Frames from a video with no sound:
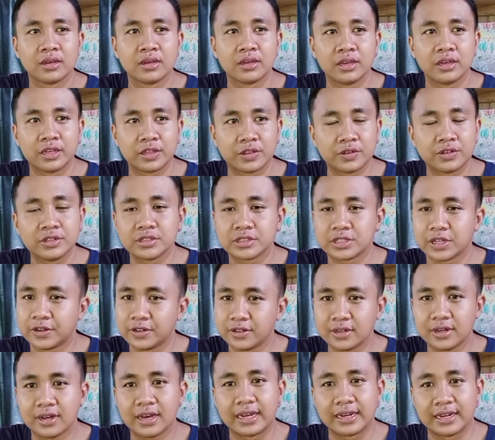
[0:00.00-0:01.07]
itu insya
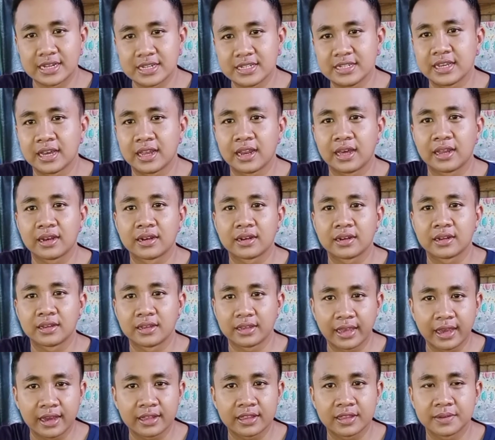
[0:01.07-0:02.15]
Allah ada jalan
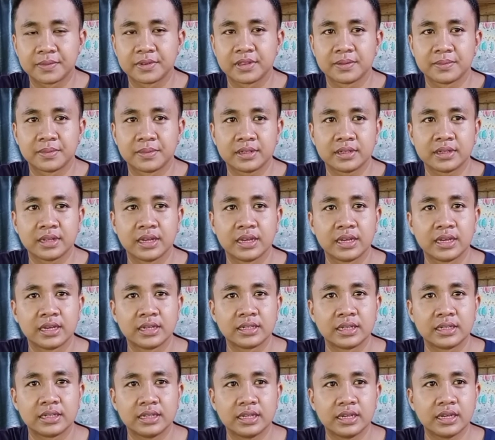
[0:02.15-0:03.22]
ya teman-teman
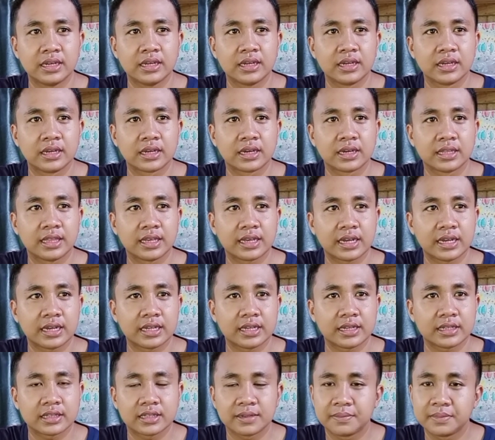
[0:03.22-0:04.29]
jadi
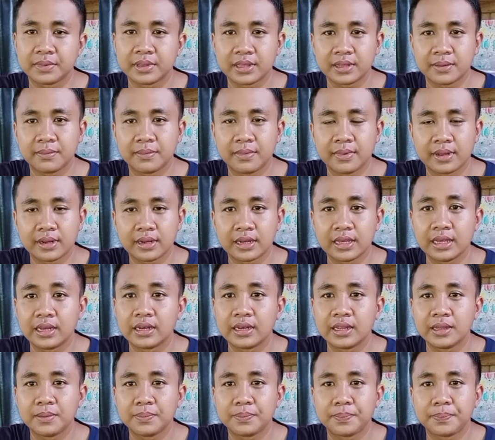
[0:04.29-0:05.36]
ketika teman-teman
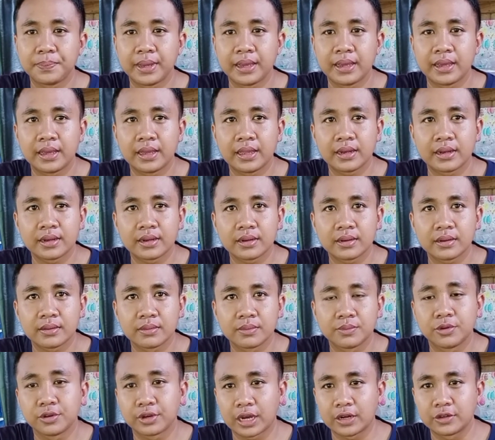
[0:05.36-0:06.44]
ini pengen
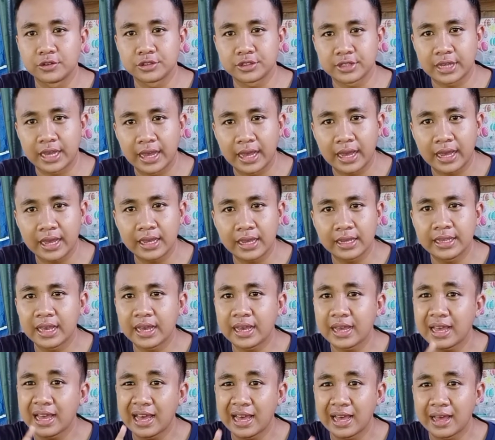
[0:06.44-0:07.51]
buka usaha
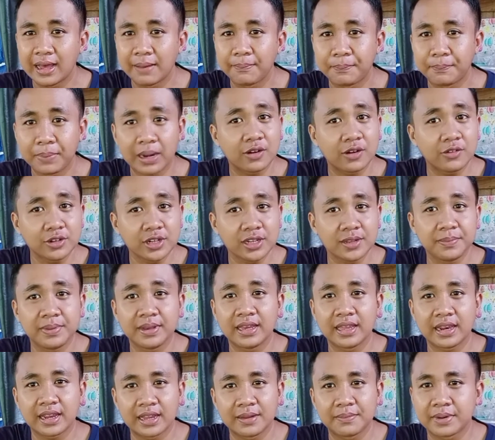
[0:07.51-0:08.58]
yang perlu
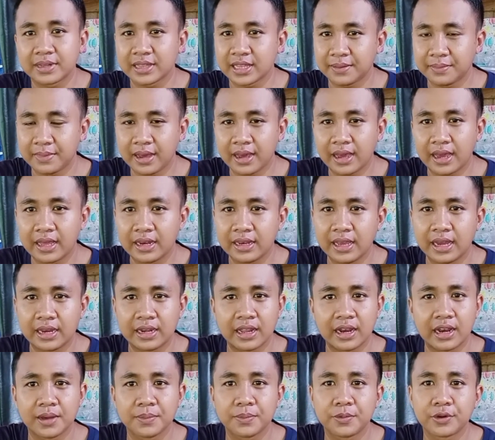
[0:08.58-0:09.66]
dipikirkan pertama kali
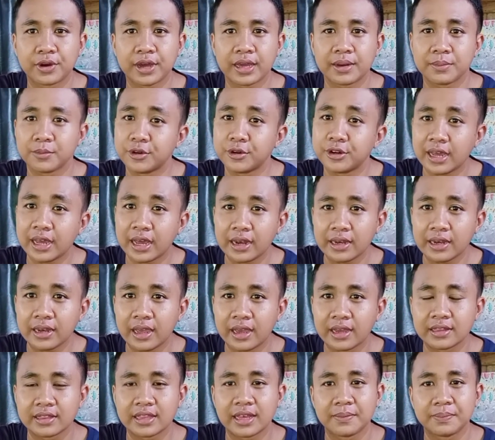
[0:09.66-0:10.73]
adalah bukan
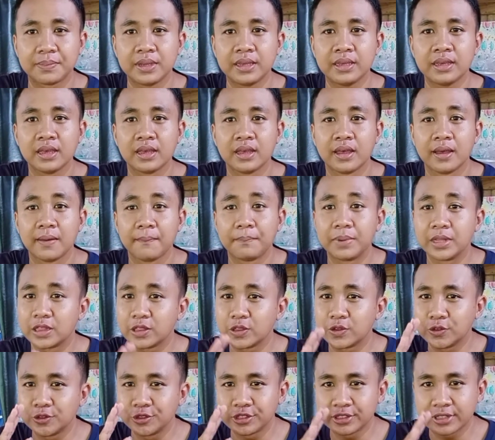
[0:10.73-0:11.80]
modalnya, tapi
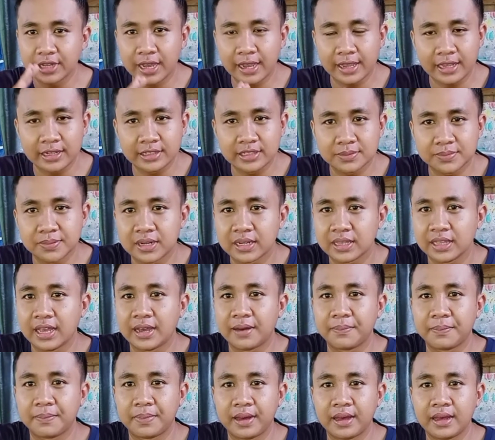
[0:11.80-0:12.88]
bentuk usahanya seperti
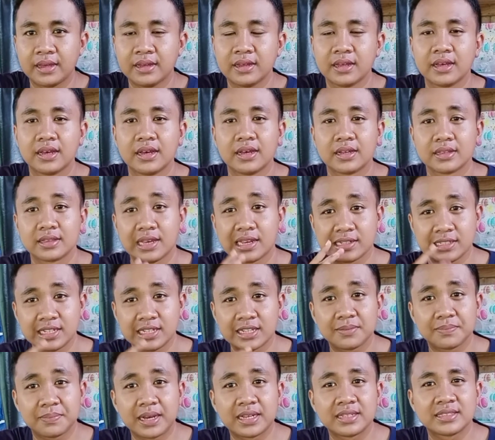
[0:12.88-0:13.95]
apa,
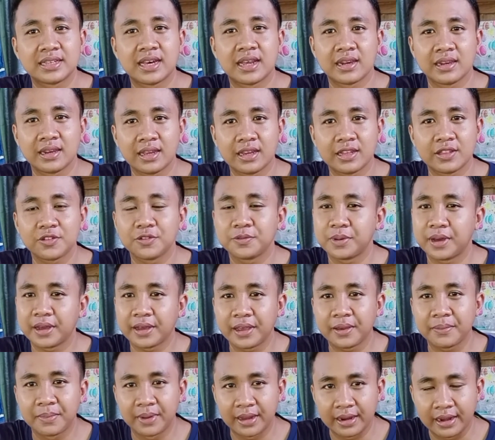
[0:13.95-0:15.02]
target pasarnya itu
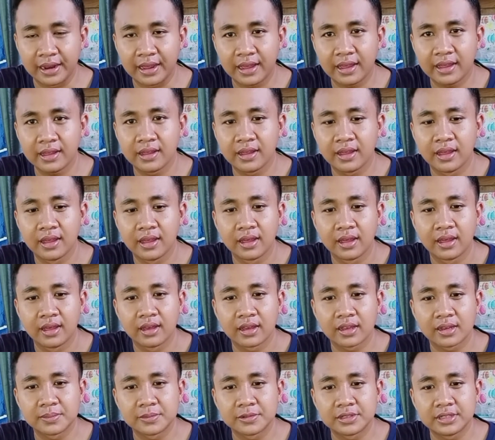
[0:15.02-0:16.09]
bagaimana,
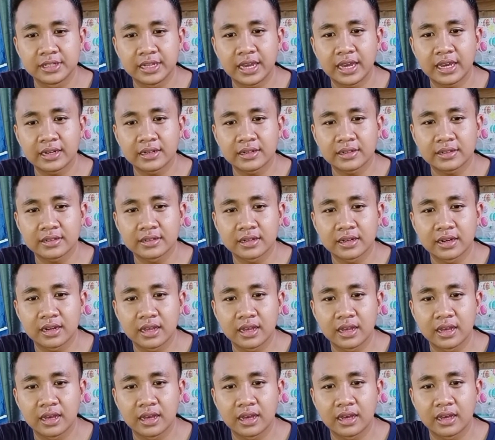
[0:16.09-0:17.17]
kemudian
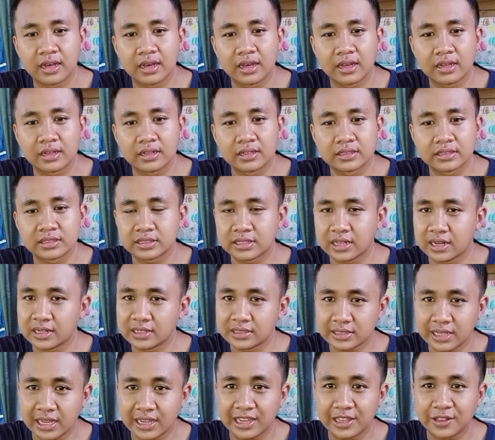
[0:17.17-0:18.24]
Uh,
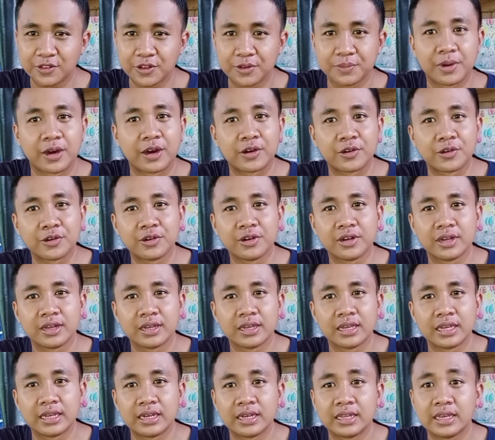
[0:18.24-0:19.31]
selesai itu baru
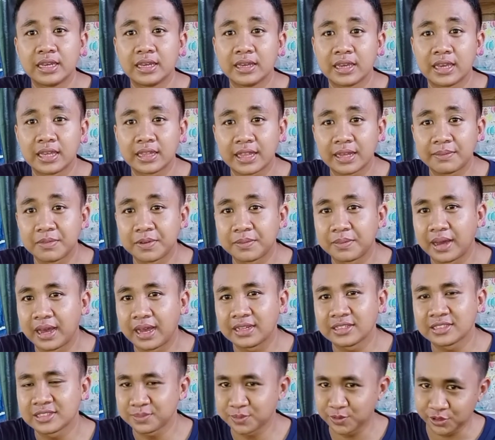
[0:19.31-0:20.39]
ini kita
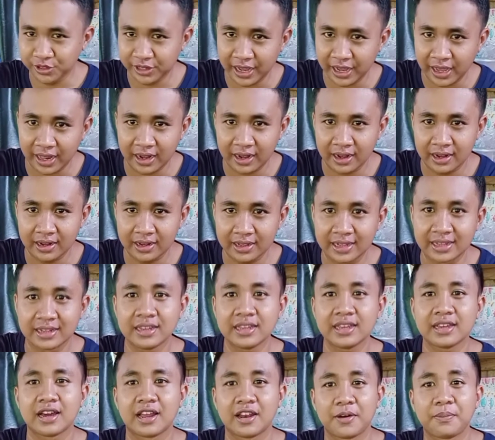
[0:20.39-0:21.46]
membahas modal.
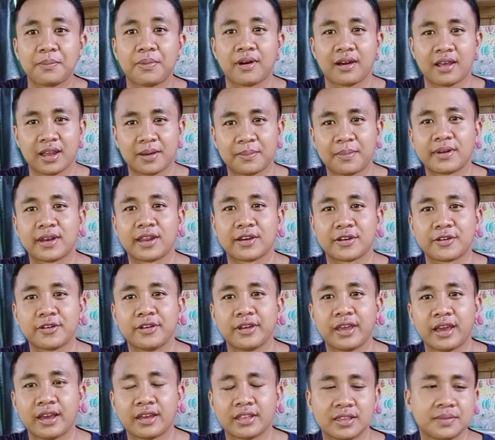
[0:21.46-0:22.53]
Ini kalau pengalaman aku
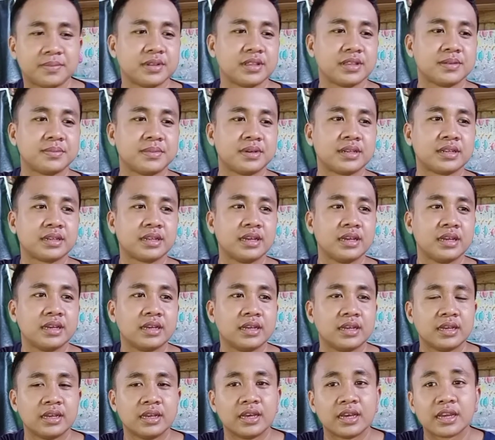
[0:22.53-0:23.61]
ya teman-teman.
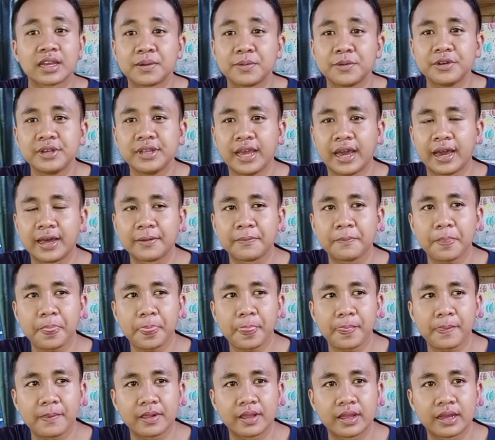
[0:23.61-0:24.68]
Kemudian
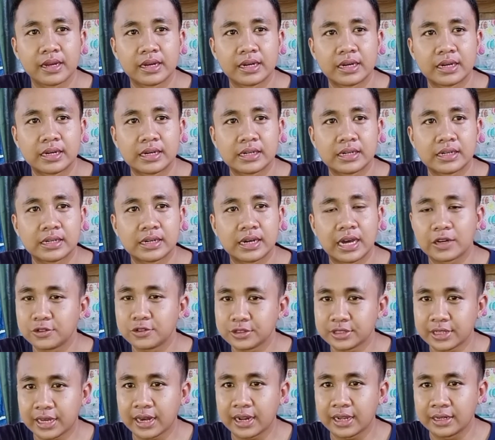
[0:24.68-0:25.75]
uh, aku
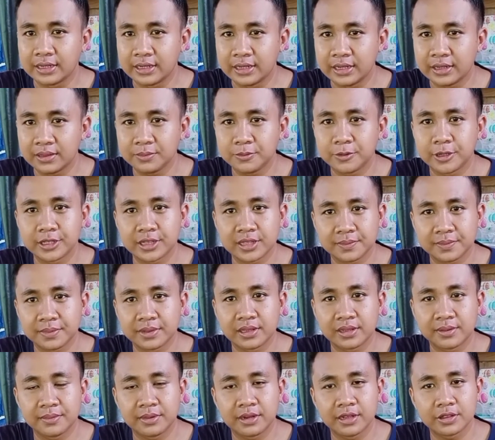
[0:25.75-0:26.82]
saranin buat
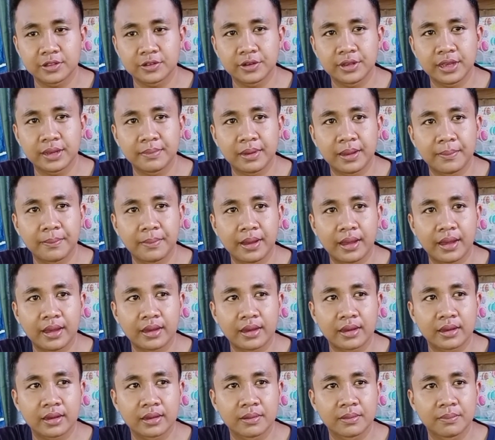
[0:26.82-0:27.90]
teman-teman itu yang
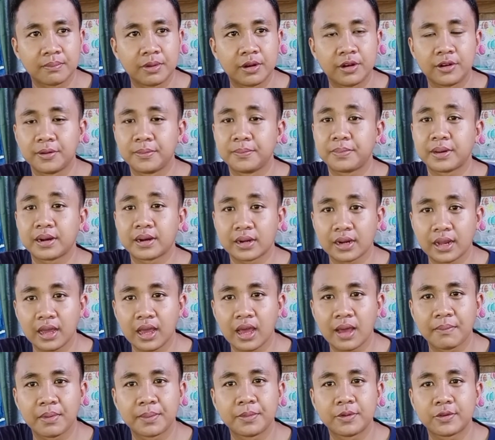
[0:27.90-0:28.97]
memang belum
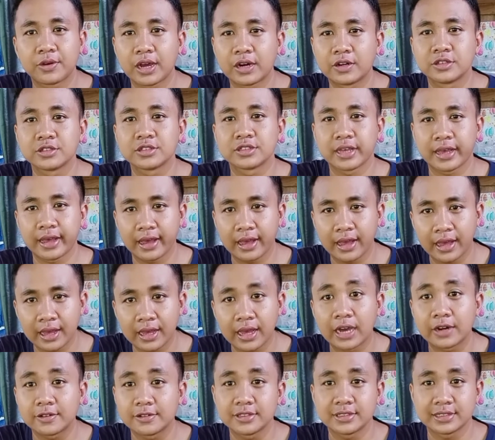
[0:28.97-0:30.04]
pernah membuka usaha,
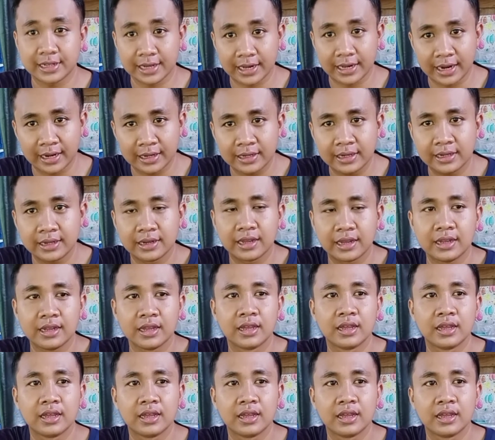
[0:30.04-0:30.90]
aku saranin ya